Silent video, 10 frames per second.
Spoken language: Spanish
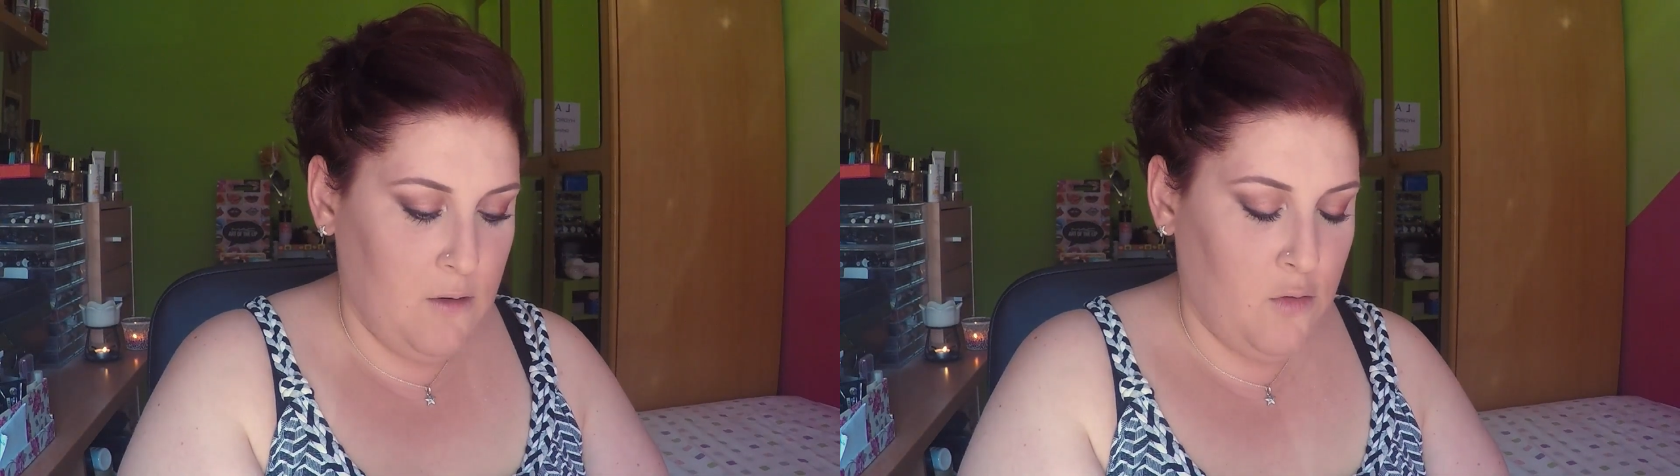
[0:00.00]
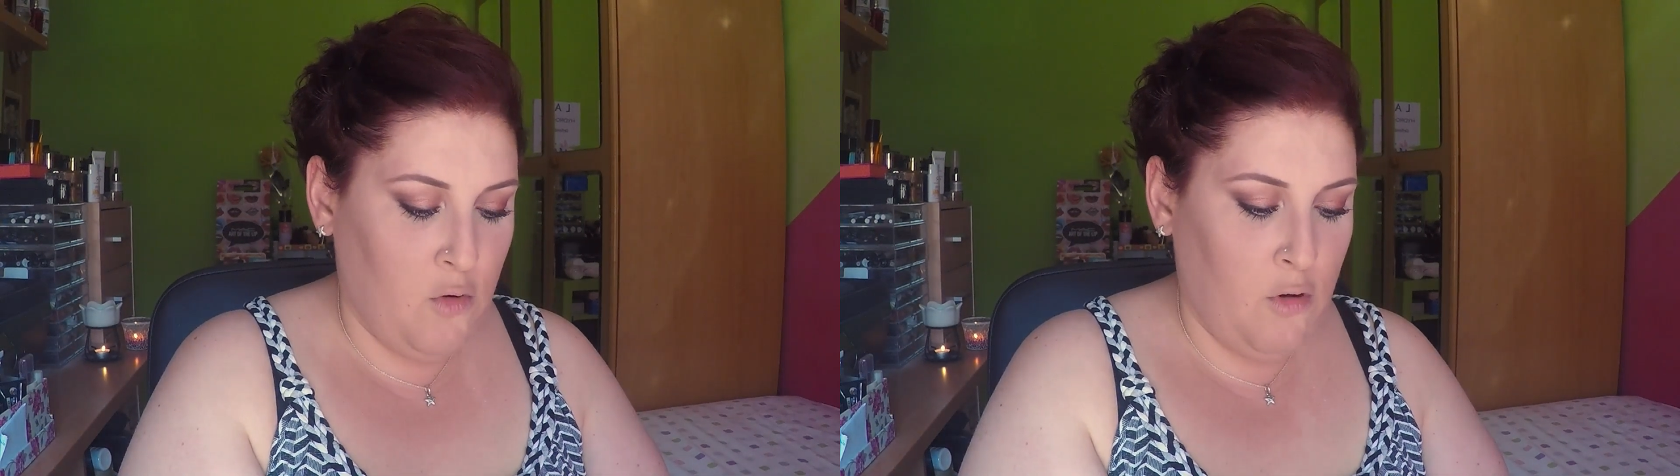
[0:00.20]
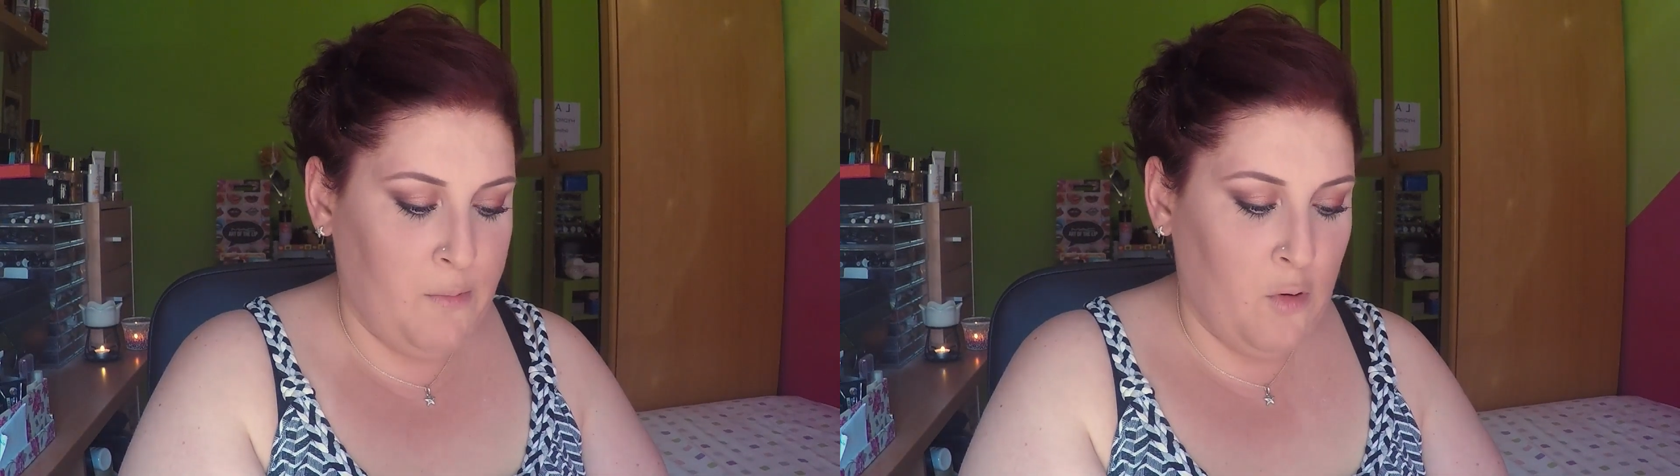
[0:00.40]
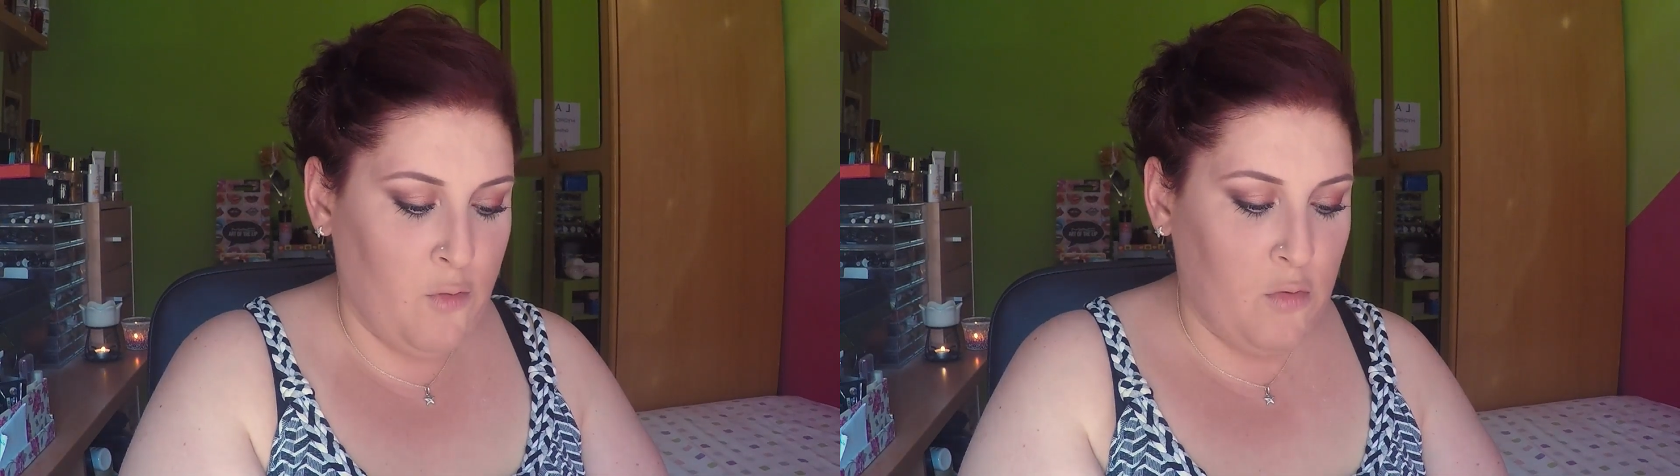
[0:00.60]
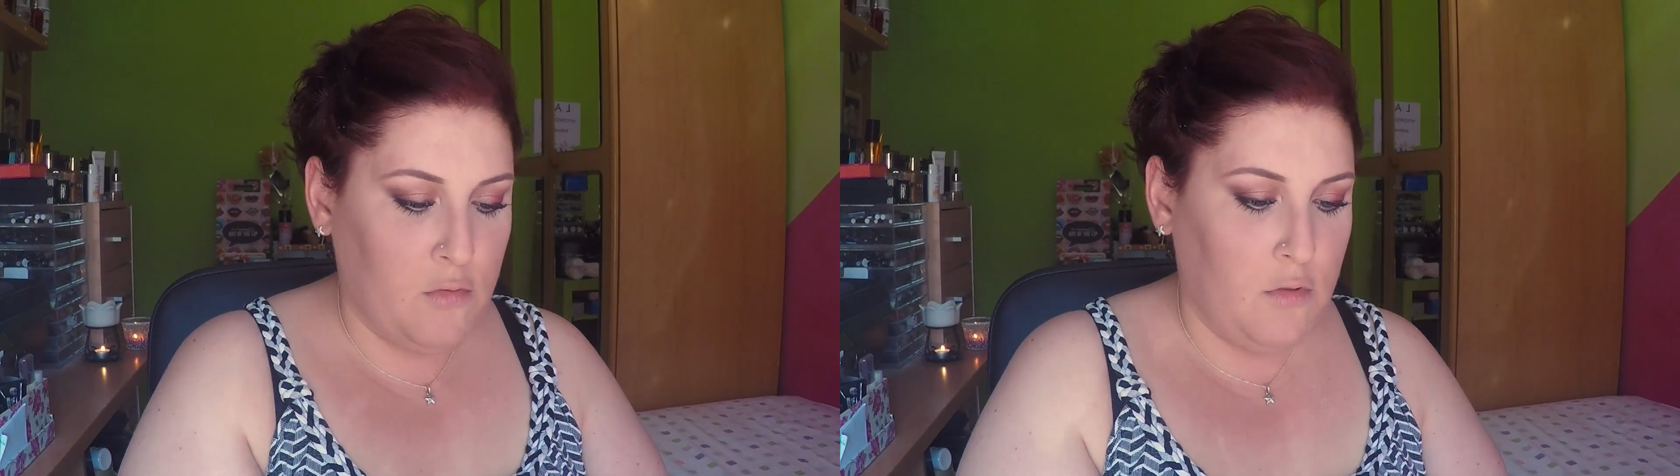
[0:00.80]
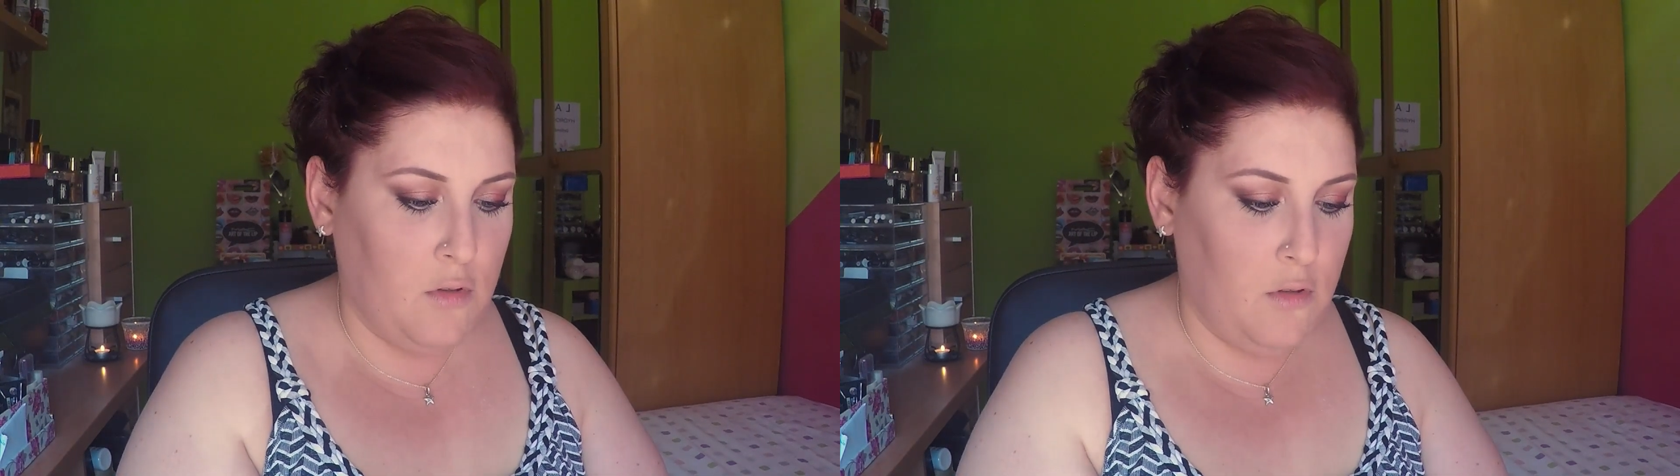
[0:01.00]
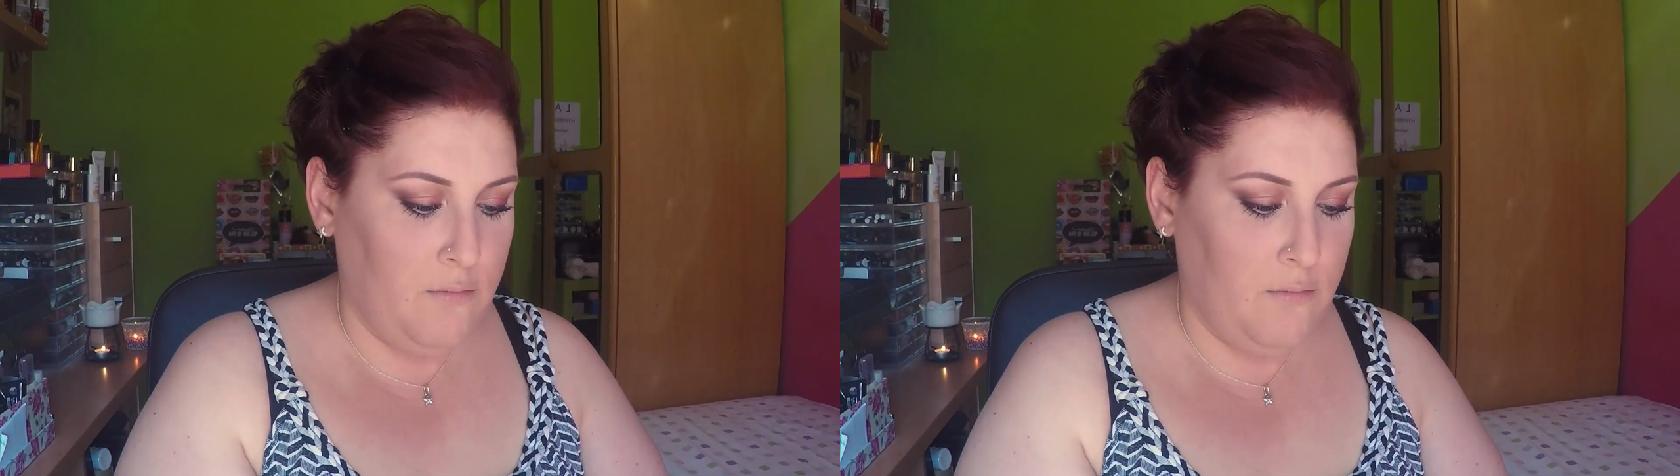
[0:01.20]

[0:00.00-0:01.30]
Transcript: cojo producto,